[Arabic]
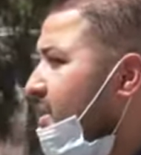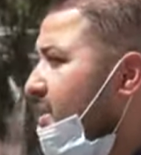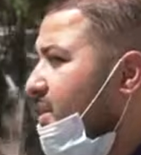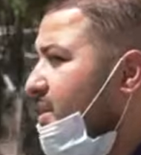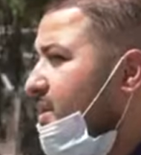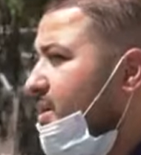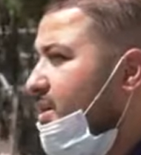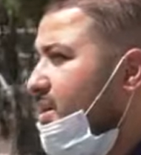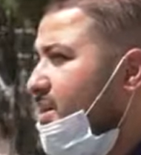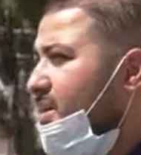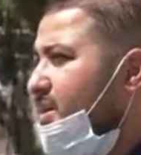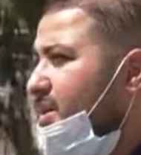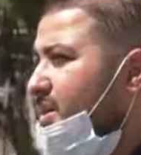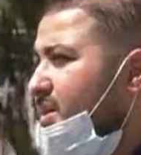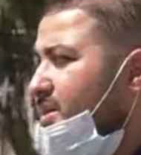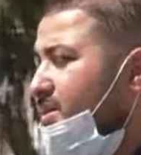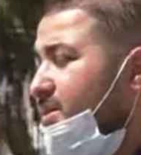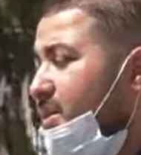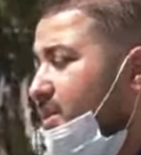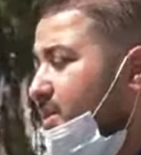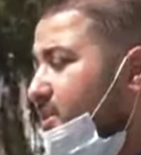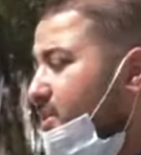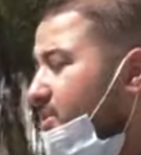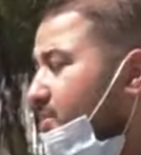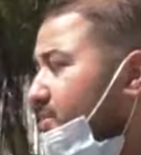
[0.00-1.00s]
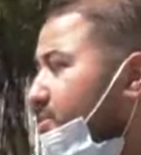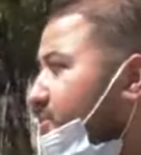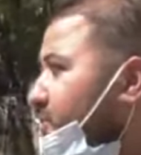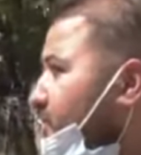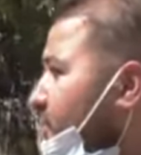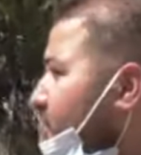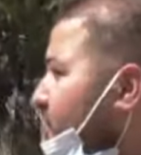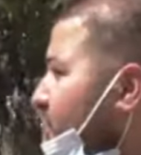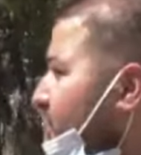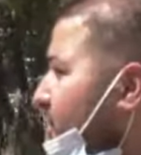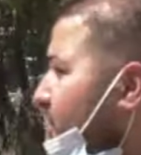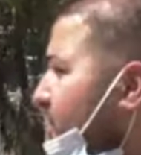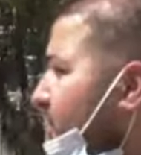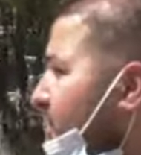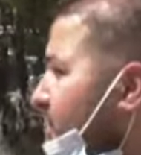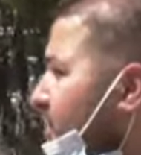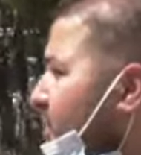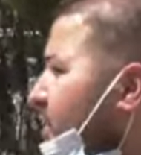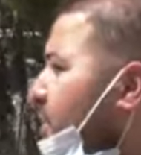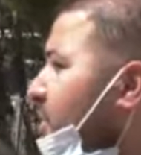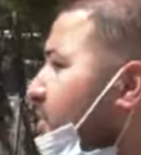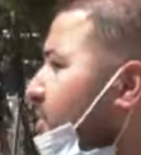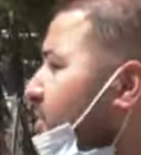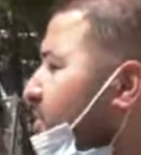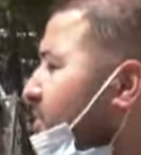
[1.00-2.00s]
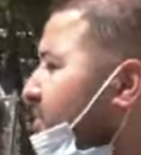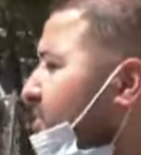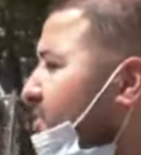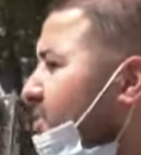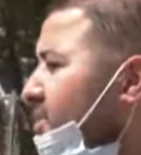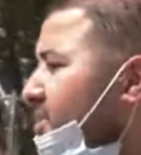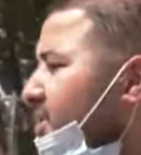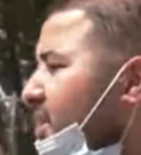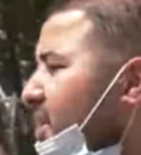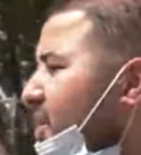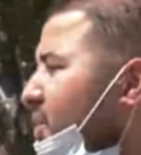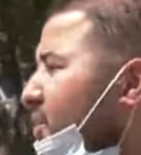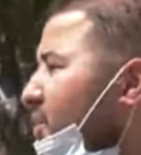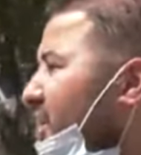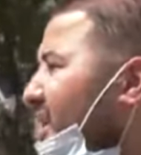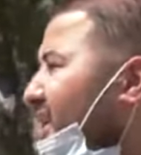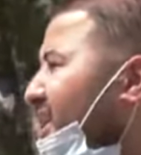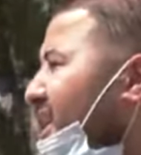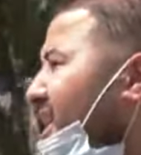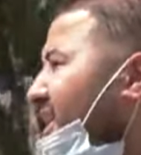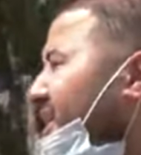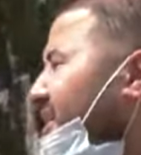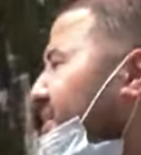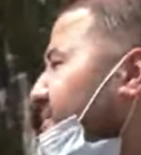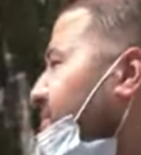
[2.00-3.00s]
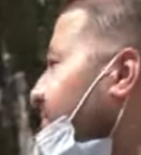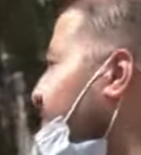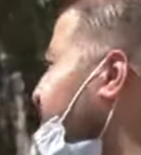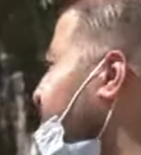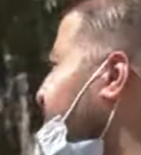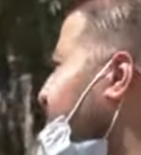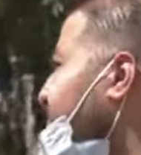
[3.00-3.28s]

آه، تكلفته تتراوح يعني